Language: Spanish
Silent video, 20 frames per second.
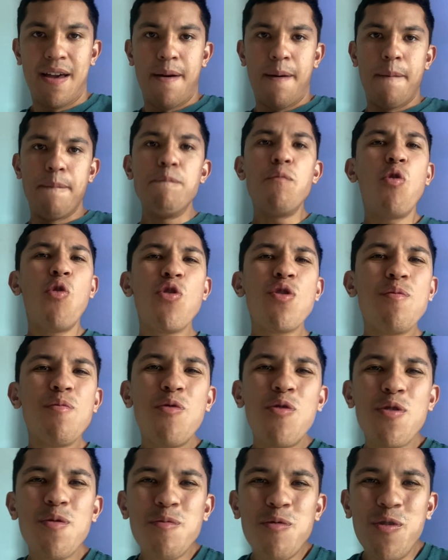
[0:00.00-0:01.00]
muy,
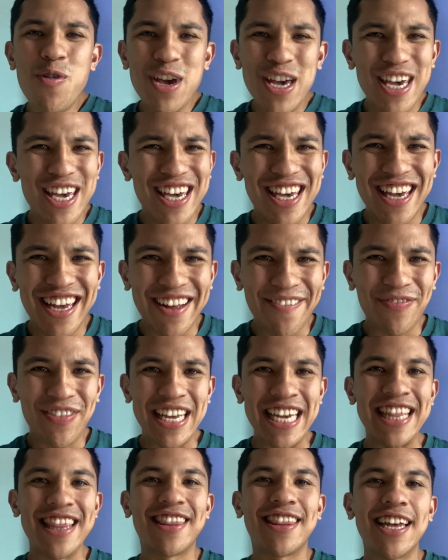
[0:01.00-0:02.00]
muy, muy
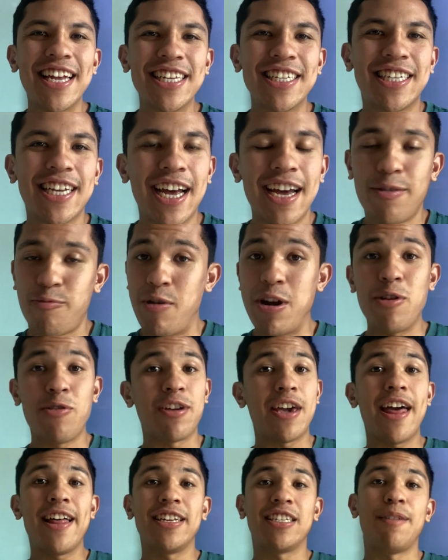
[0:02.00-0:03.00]
intensa. Bueno,
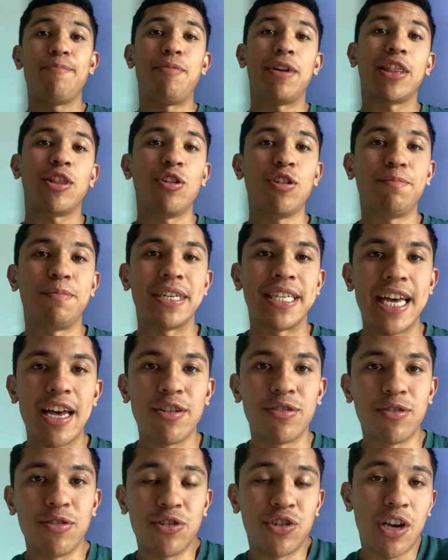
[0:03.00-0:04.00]
ya desde partidos pasados,
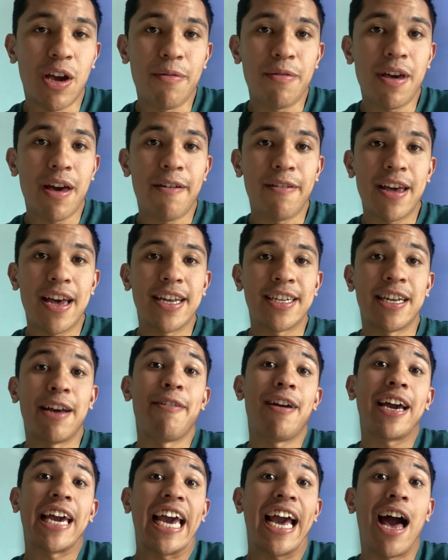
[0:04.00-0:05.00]
¿no? Xavi había, se
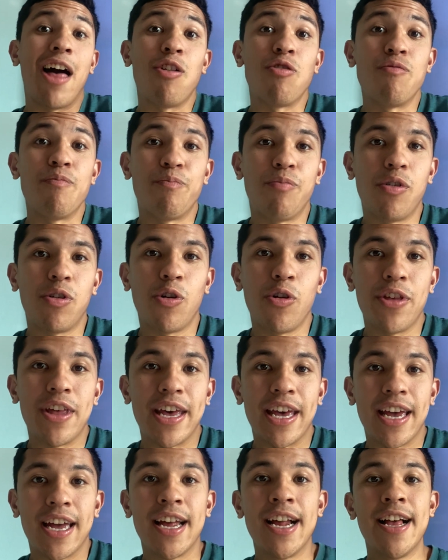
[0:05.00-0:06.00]
había quejado un poco
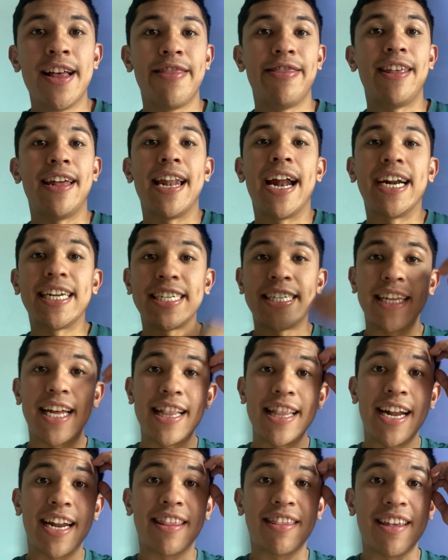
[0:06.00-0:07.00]
de, del Arsenal
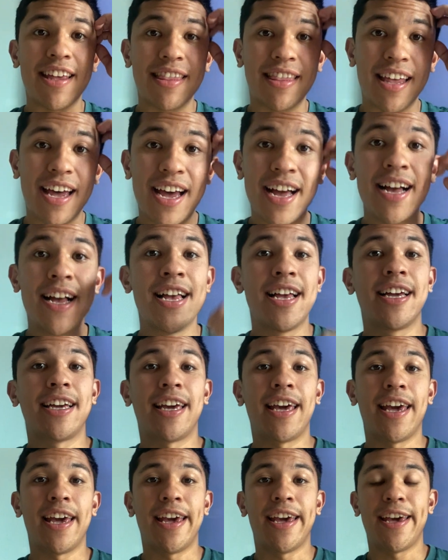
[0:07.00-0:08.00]
de Arteta,
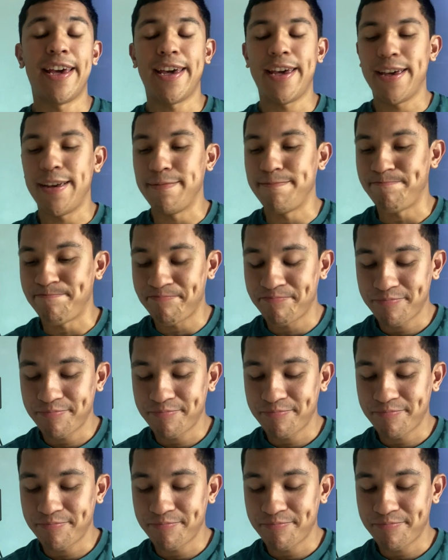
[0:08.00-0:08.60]
que,